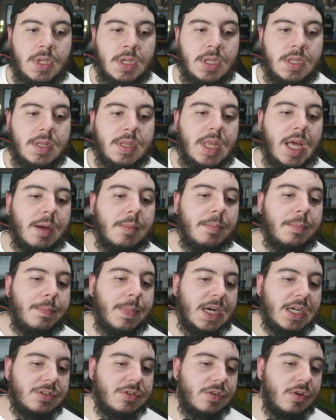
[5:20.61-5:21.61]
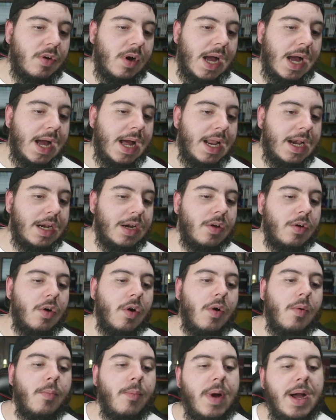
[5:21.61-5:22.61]
dan paso al
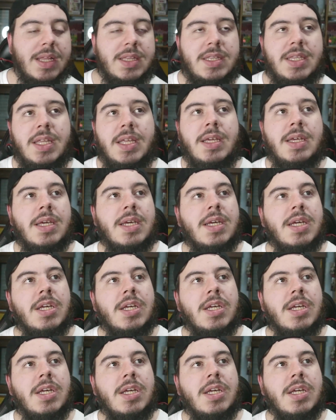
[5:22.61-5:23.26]
combate